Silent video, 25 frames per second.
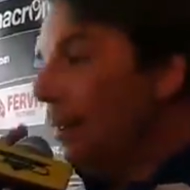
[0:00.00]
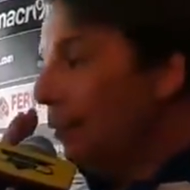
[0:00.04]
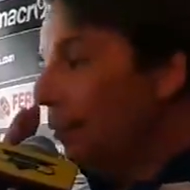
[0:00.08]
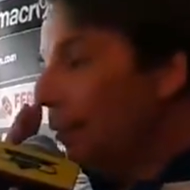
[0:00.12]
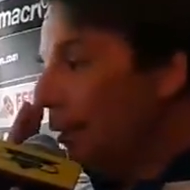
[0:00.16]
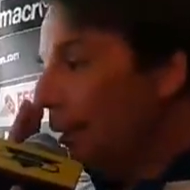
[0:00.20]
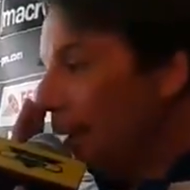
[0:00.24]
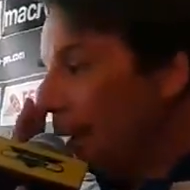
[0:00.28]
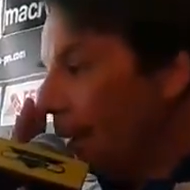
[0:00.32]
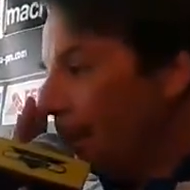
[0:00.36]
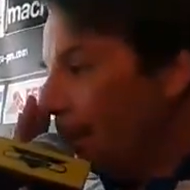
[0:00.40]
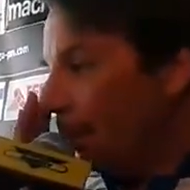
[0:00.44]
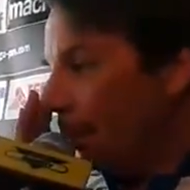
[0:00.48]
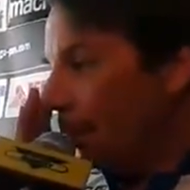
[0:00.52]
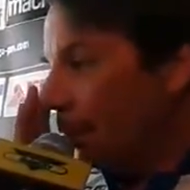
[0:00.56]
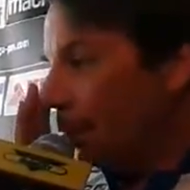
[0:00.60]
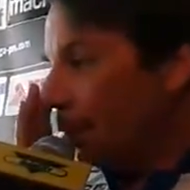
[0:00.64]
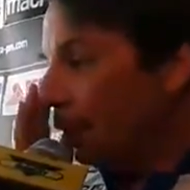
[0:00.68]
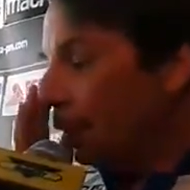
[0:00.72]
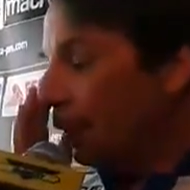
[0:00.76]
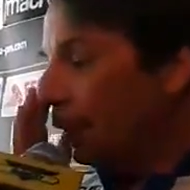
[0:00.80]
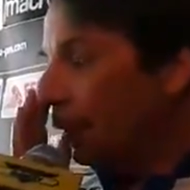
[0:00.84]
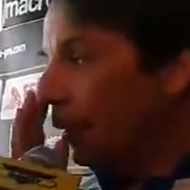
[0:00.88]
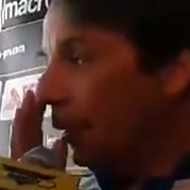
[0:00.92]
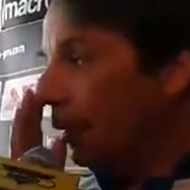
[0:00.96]
quindi a
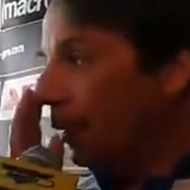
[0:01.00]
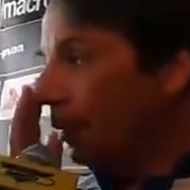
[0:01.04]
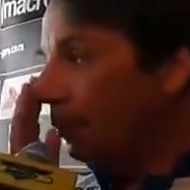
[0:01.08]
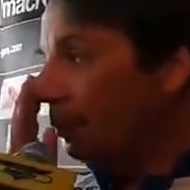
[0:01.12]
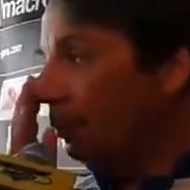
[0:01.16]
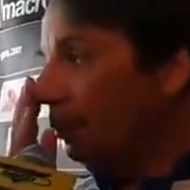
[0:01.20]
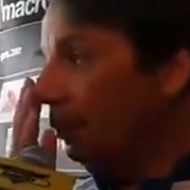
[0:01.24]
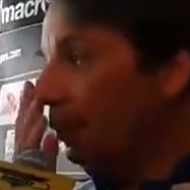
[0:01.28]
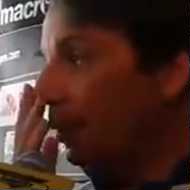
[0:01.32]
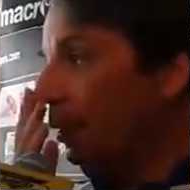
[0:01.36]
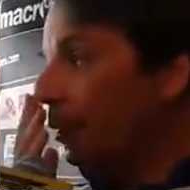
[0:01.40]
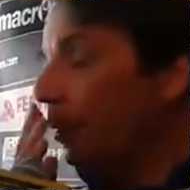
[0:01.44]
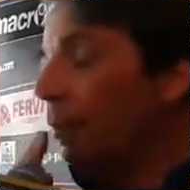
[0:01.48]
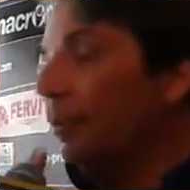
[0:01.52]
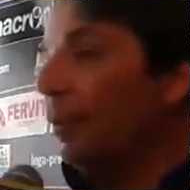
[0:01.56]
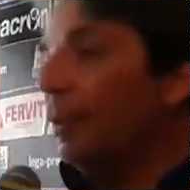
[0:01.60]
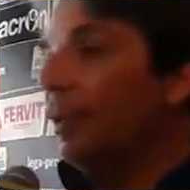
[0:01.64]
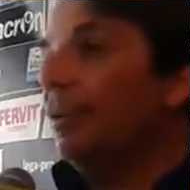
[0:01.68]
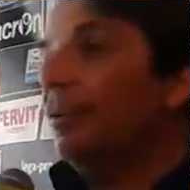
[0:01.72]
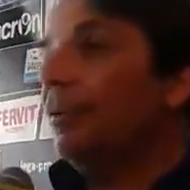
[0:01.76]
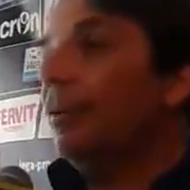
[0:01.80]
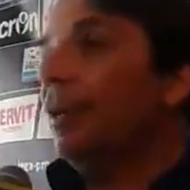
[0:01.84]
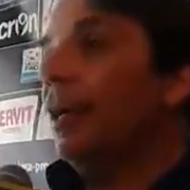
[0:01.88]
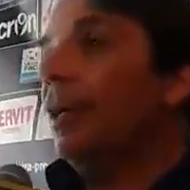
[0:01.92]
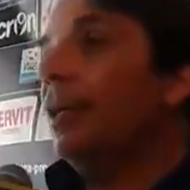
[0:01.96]
prescindere dai punti dei
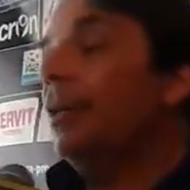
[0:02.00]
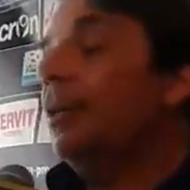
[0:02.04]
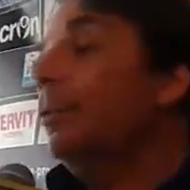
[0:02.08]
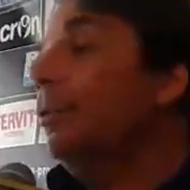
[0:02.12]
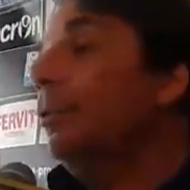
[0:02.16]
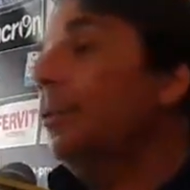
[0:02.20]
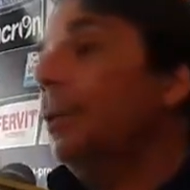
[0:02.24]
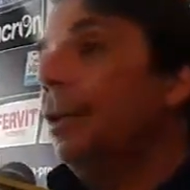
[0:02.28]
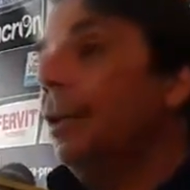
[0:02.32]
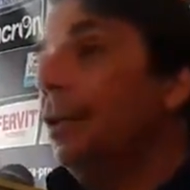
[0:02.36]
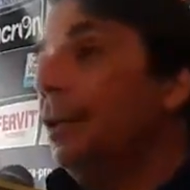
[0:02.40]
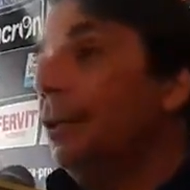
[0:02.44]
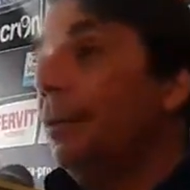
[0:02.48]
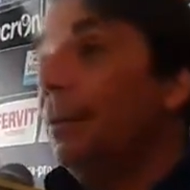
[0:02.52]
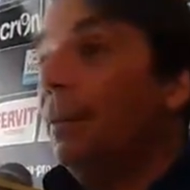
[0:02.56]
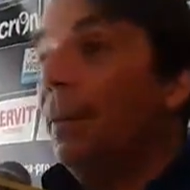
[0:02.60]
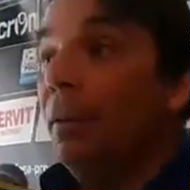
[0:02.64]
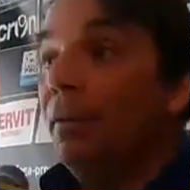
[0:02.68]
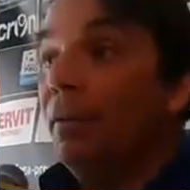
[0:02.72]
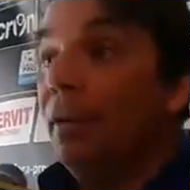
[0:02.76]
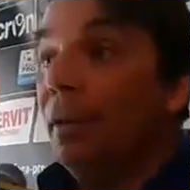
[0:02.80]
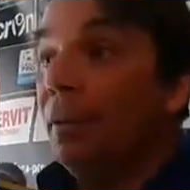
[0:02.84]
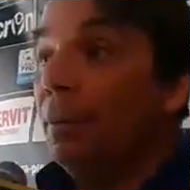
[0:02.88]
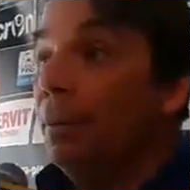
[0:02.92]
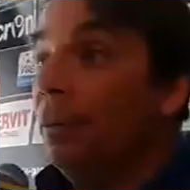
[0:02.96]
risultati, noi
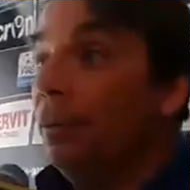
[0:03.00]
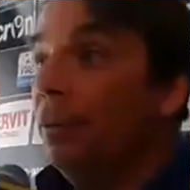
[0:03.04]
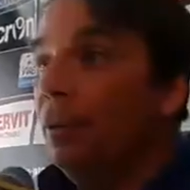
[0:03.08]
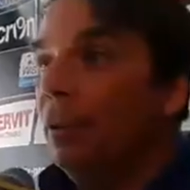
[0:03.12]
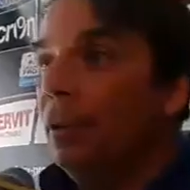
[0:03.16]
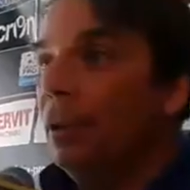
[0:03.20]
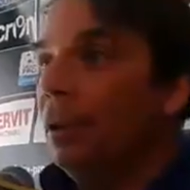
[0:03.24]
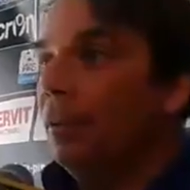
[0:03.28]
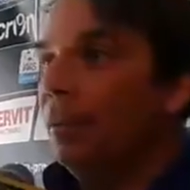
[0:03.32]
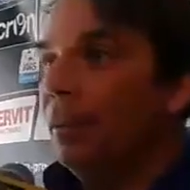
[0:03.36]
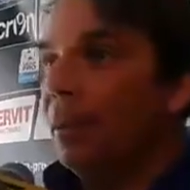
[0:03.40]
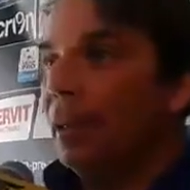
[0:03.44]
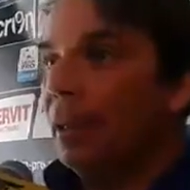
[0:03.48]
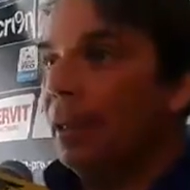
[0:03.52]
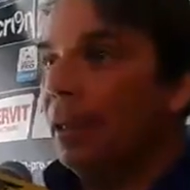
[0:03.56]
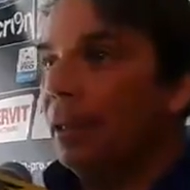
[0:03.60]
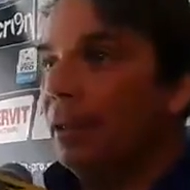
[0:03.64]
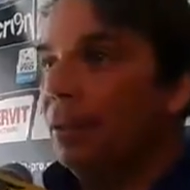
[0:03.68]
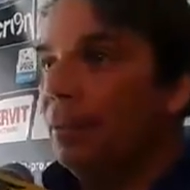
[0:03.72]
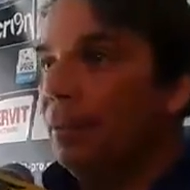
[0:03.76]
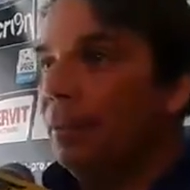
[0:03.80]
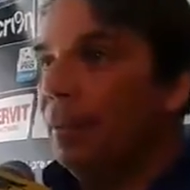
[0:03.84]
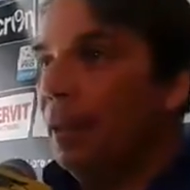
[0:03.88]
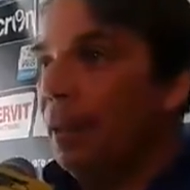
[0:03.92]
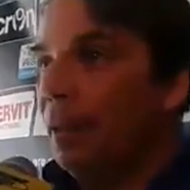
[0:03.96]
dobbiamo far punti
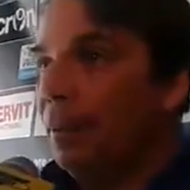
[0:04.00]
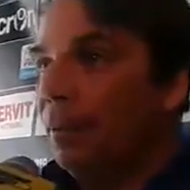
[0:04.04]
perché...